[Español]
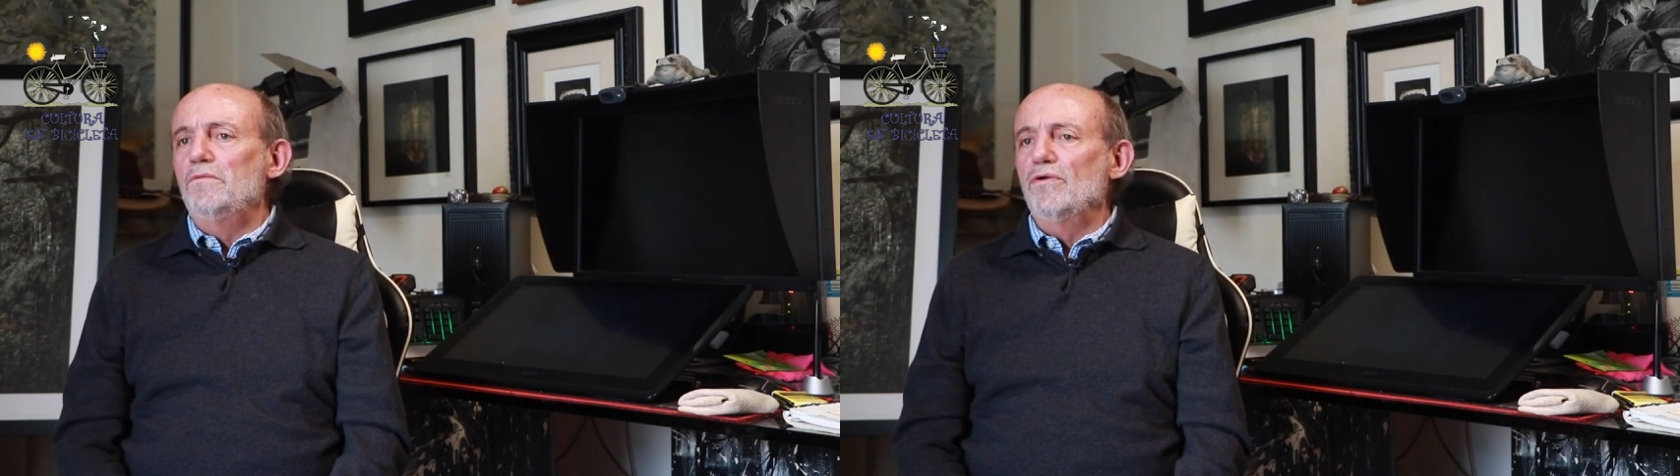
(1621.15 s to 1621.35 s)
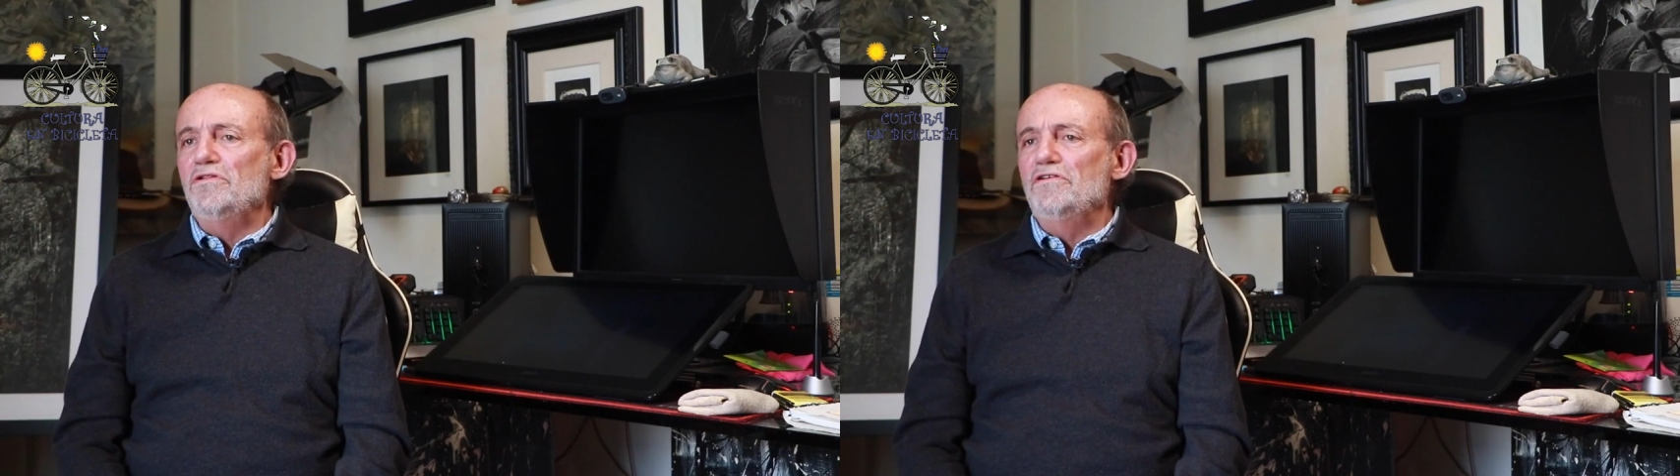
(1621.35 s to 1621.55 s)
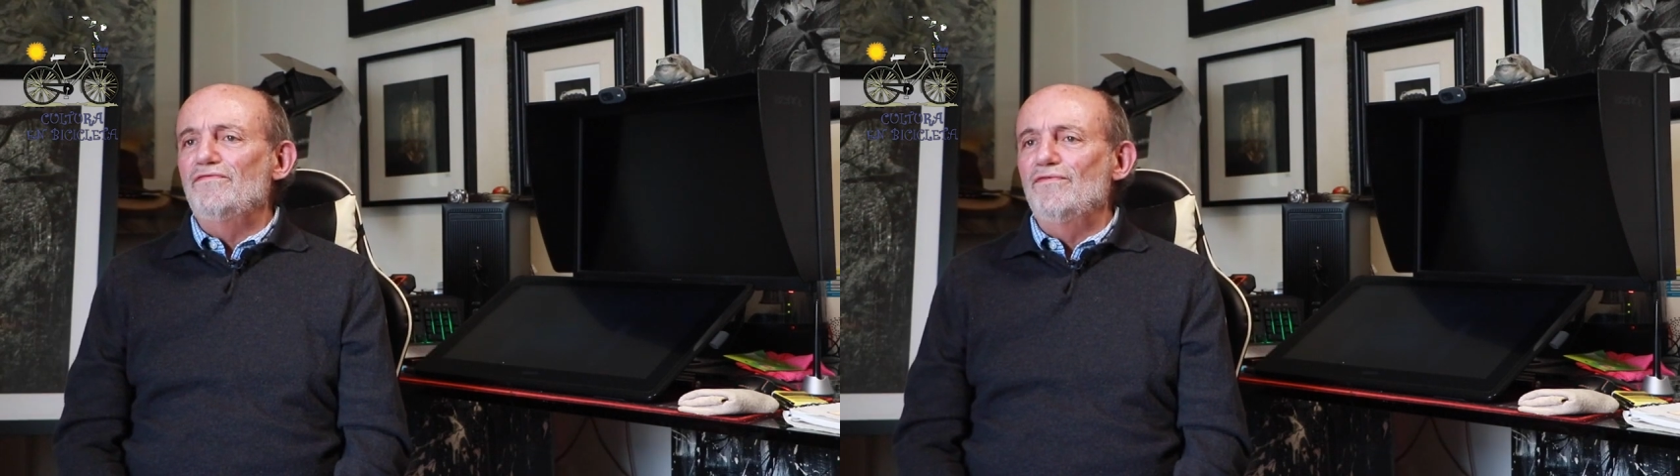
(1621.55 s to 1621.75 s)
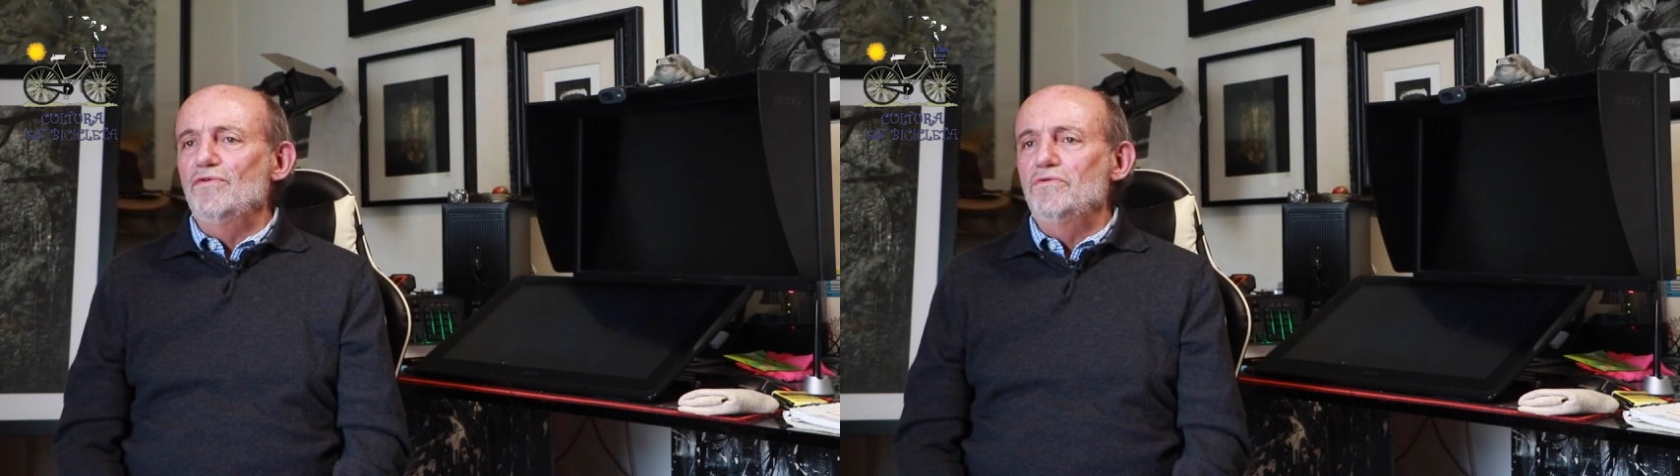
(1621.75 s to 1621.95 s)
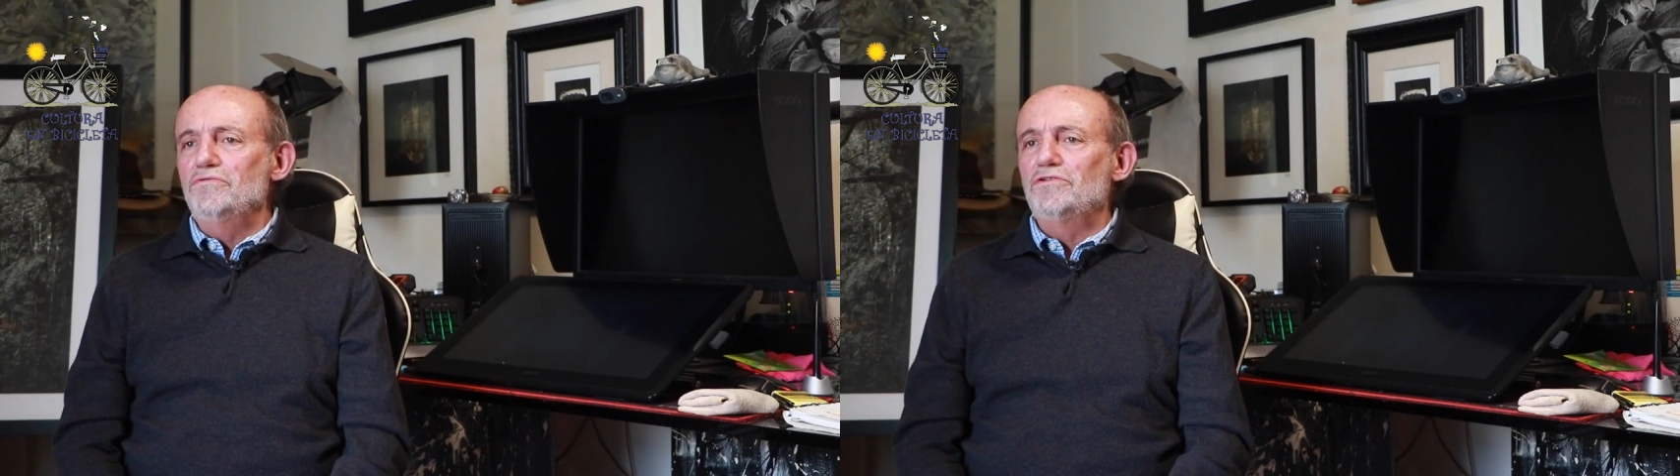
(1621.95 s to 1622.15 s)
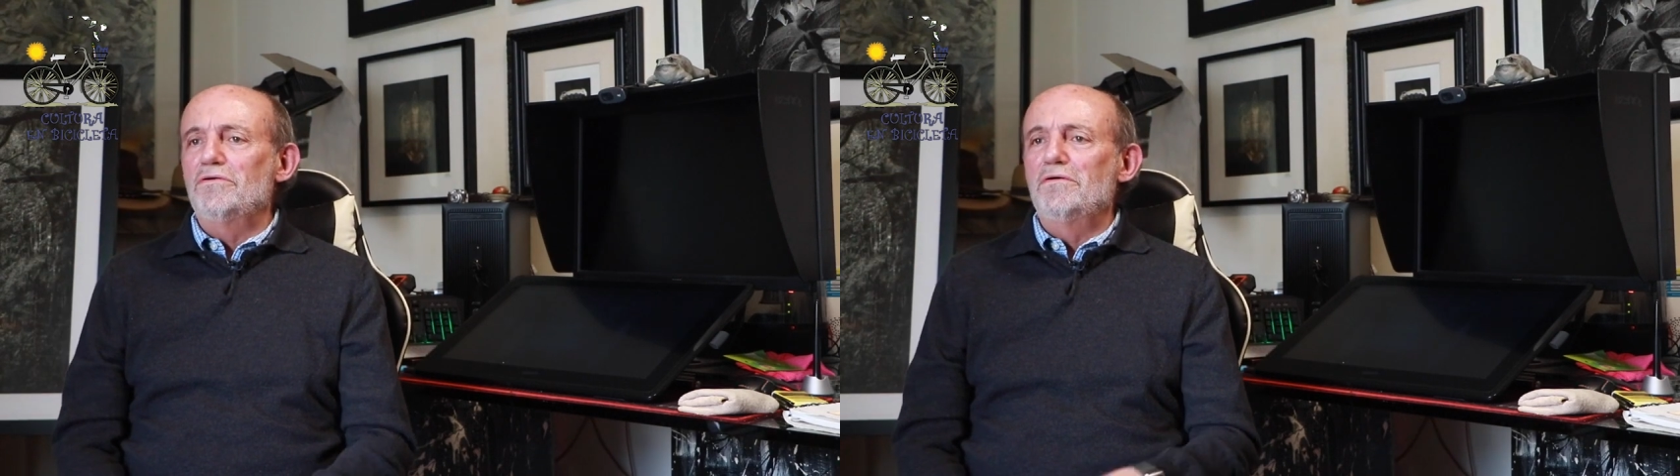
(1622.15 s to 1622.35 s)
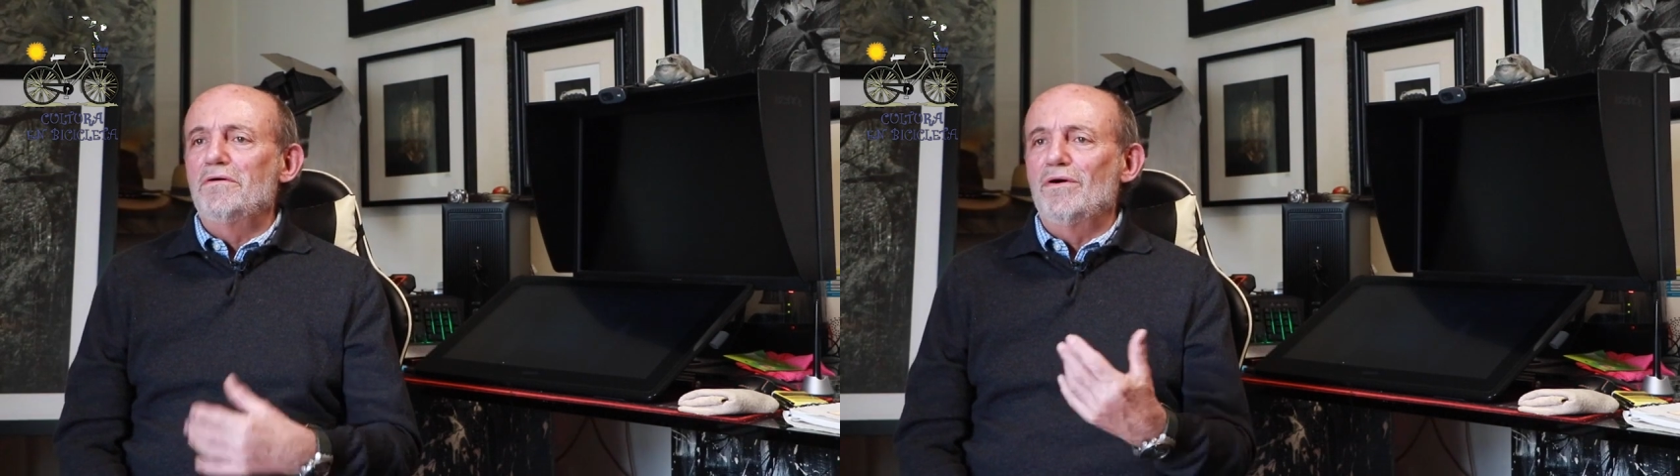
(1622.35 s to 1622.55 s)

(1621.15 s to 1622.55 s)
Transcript: Lo disfruto,